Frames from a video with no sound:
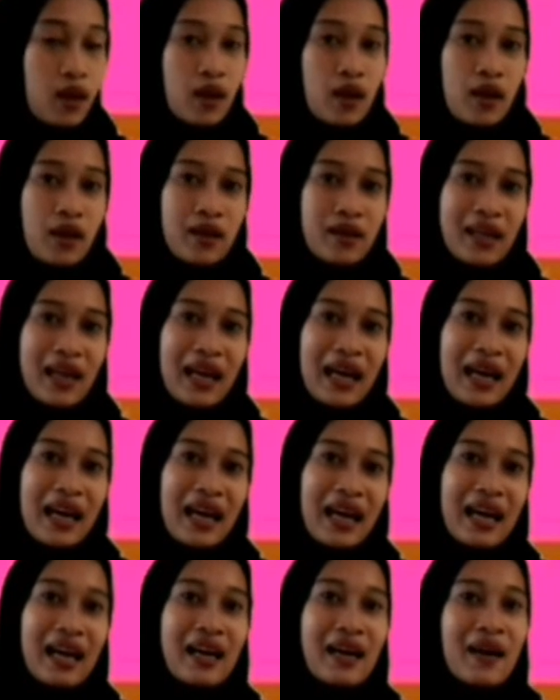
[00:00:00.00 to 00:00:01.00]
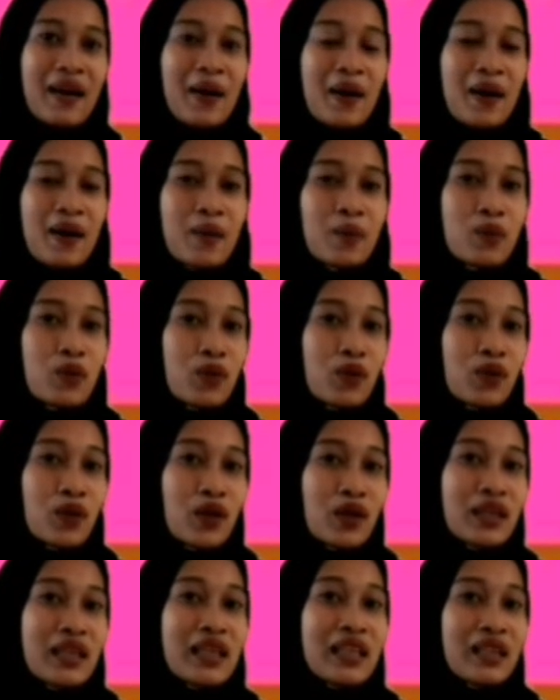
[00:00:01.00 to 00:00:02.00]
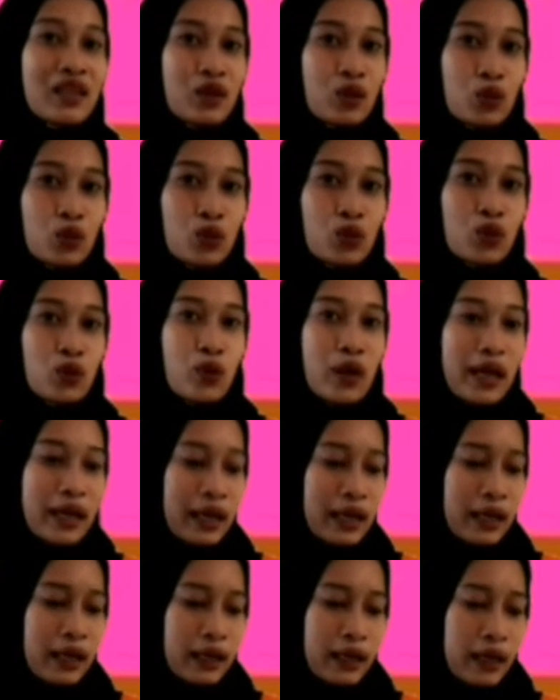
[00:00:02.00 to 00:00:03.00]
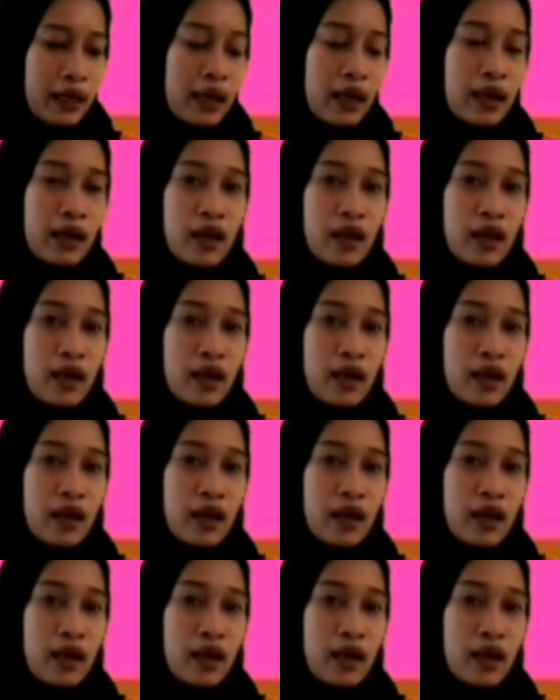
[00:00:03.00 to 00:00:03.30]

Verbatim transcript: nah bunglon itu warnanya ada